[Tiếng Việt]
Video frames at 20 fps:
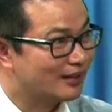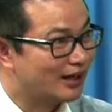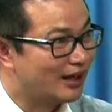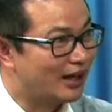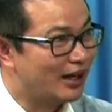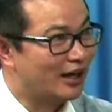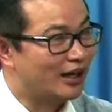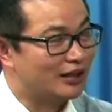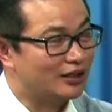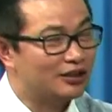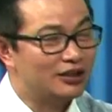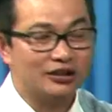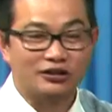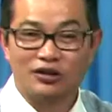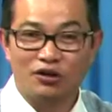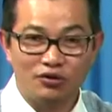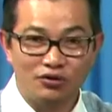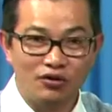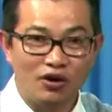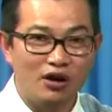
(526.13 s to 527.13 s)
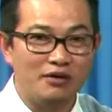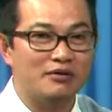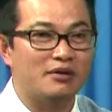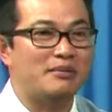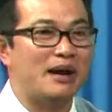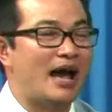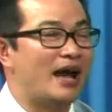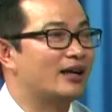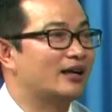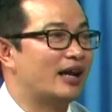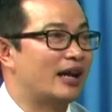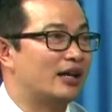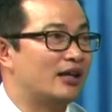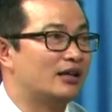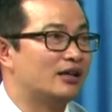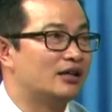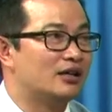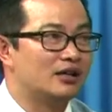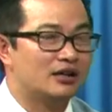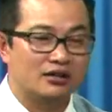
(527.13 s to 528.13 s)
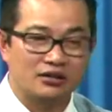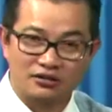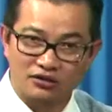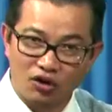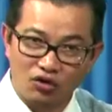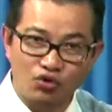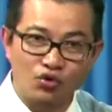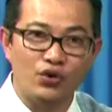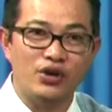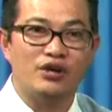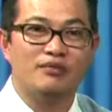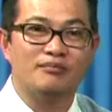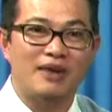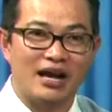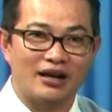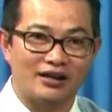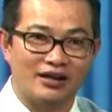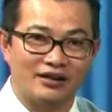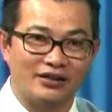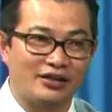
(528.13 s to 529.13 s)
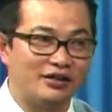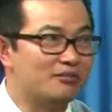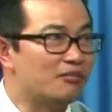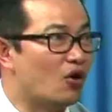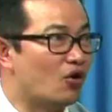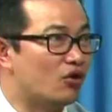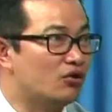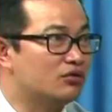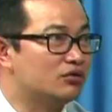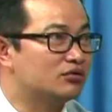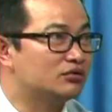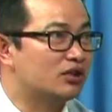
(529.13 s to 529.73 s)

à tôi nói với bác này tôi khuyên bác là đi mổ